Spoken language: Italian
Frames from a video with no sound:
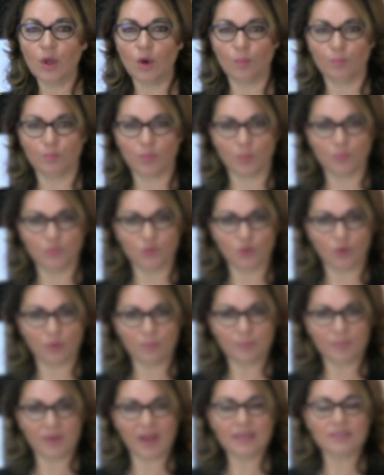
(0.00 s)
è un po' più
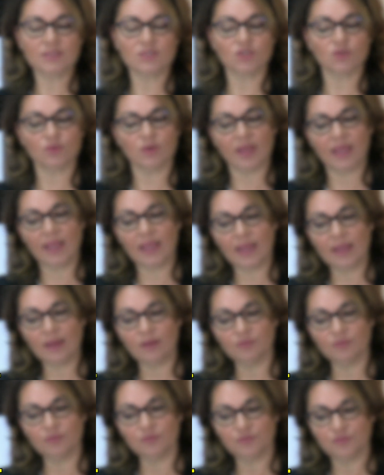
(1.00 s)
complesso e
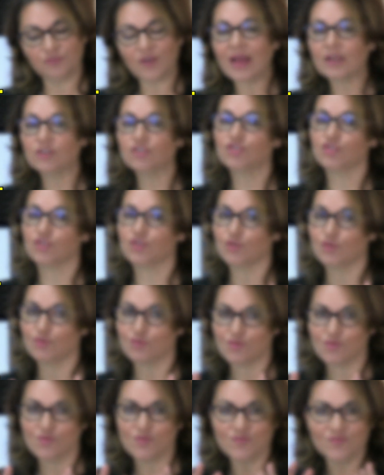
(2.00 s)
faccio
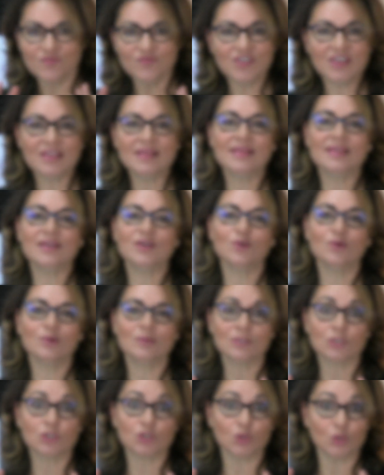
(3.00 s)
un
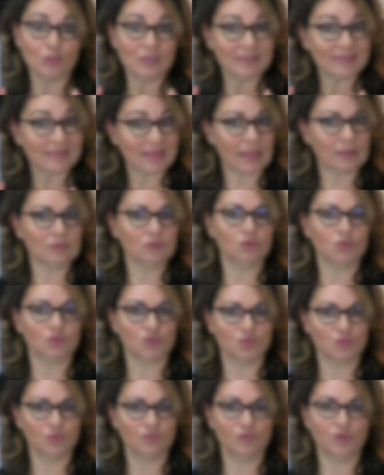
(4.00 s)
video soltanto
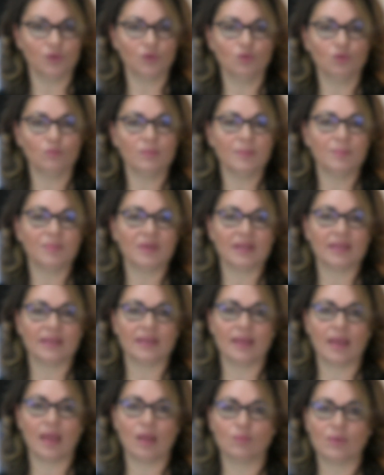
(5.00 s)
sul volume
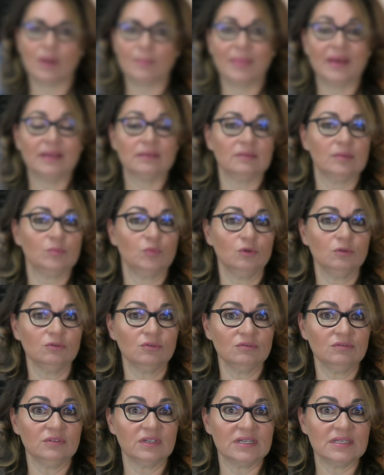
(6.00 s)
perché è una parte
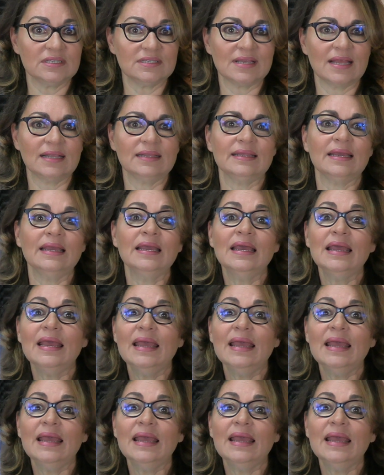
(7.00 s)
molto interessante